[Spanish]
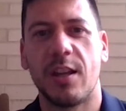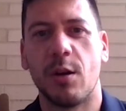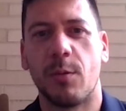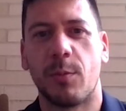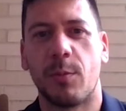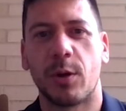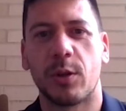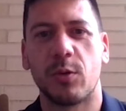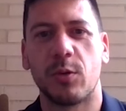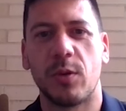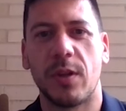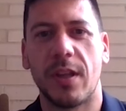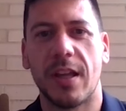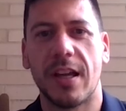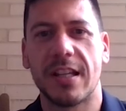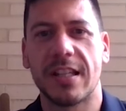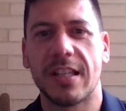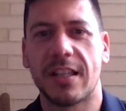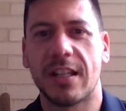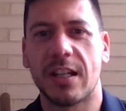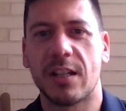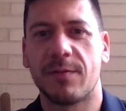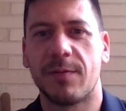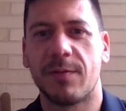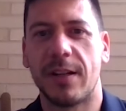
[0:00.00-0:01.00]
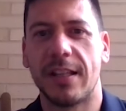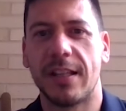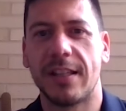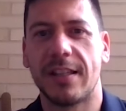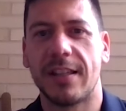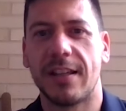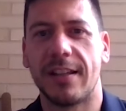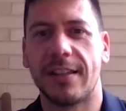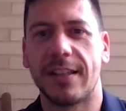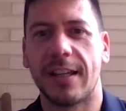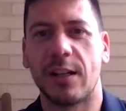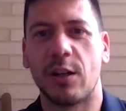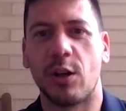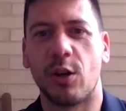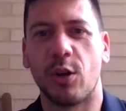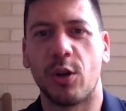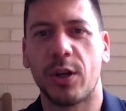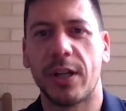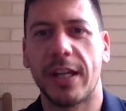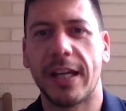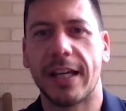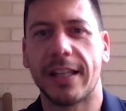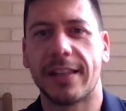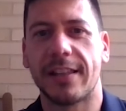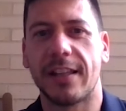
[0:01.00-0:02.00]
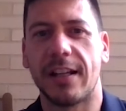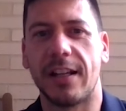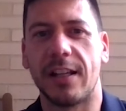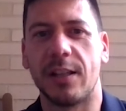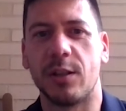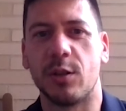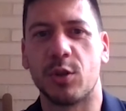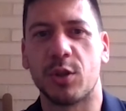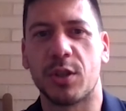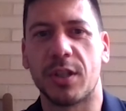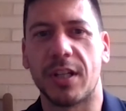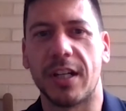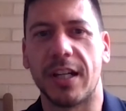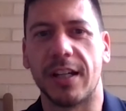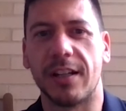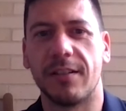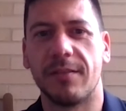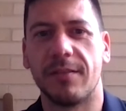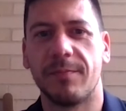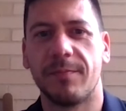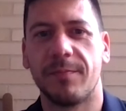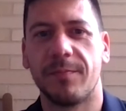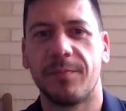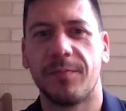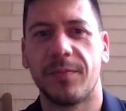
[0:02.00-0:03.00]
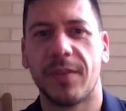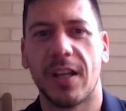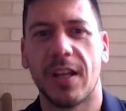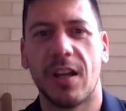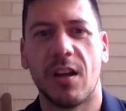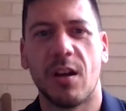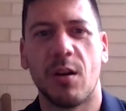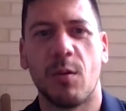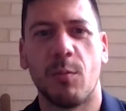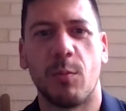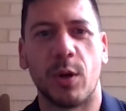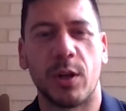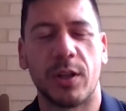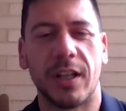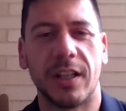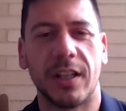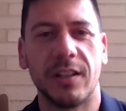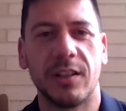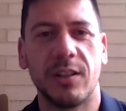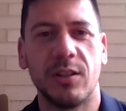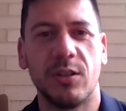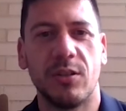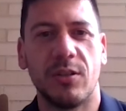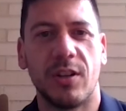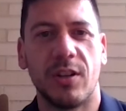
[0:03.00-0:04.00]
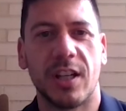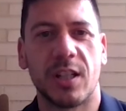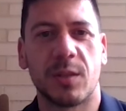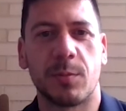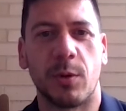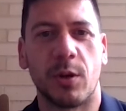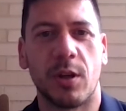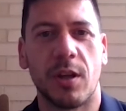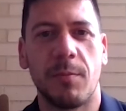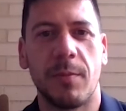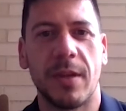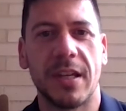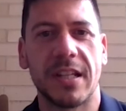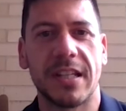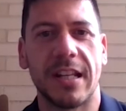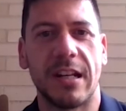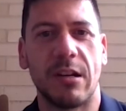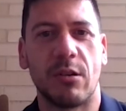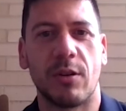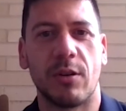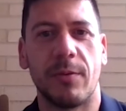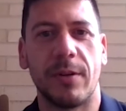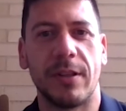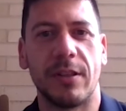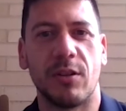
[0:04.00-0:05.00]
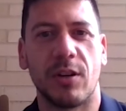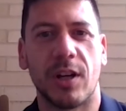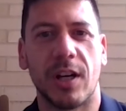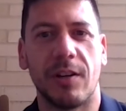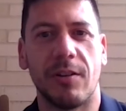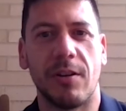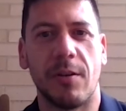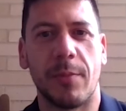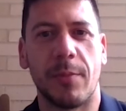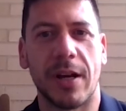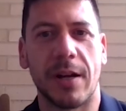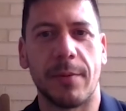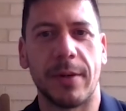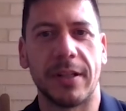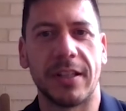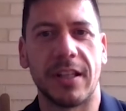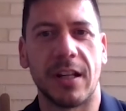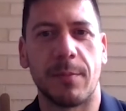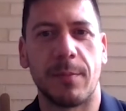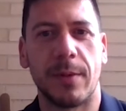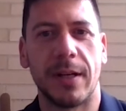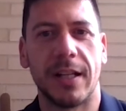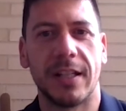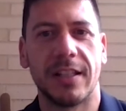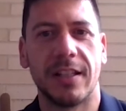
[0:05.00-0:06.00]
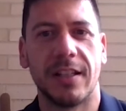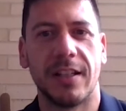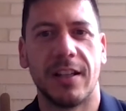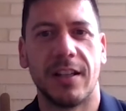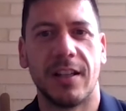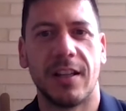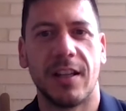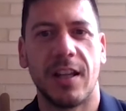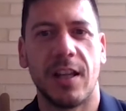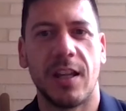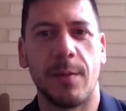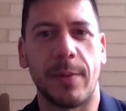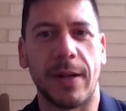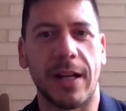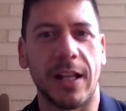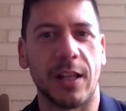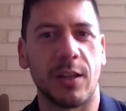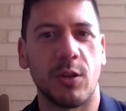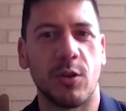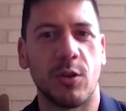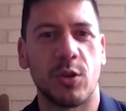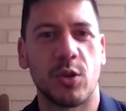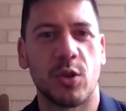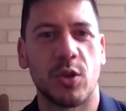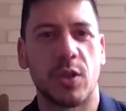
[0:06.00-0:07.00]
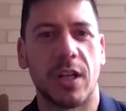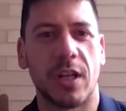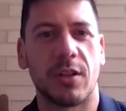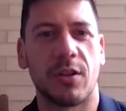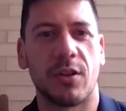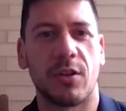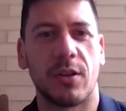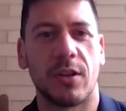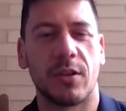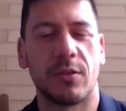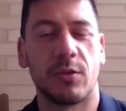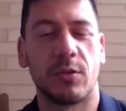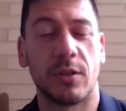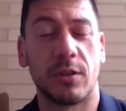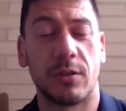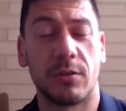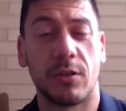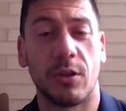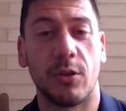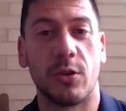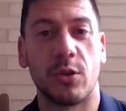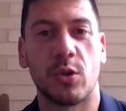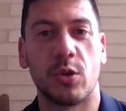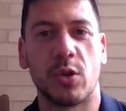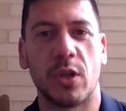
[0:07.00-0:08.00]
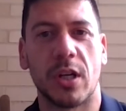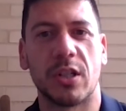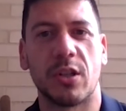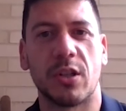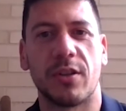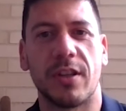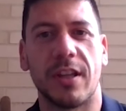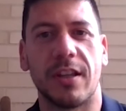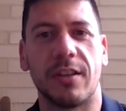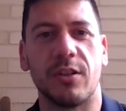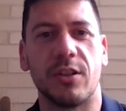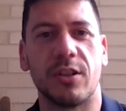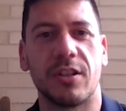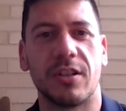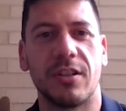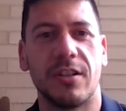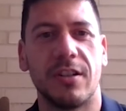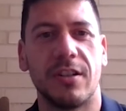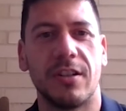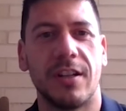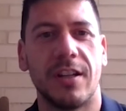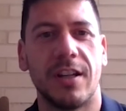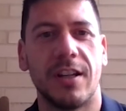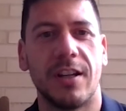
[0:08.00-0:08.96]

y oportunidades de transferencia de tecnología hacia la industria. Por tanto, Expoquimia será un evento clave para Matterplat y para todos sus, todos sus asociados.